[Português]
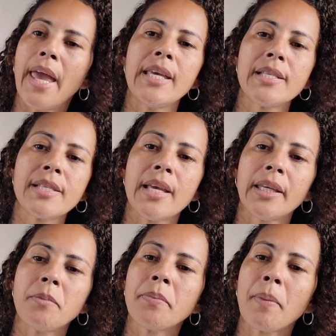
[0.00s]
Esse é
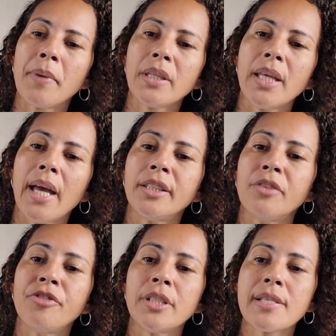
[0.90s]
creme para pentear
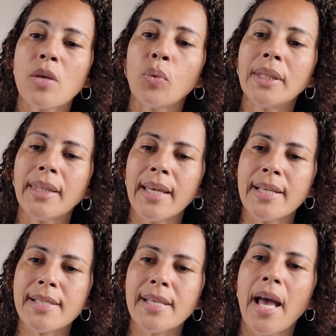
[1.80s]
definição
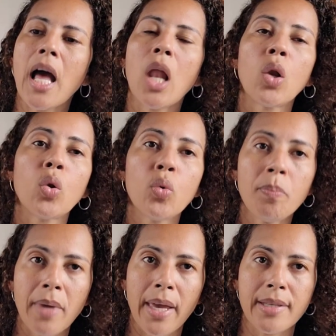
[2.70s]
intensa
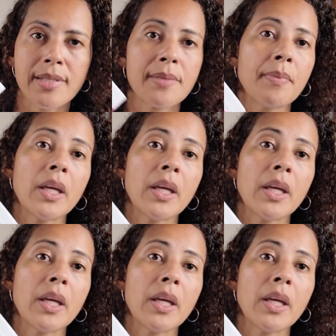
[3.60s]
Lumex.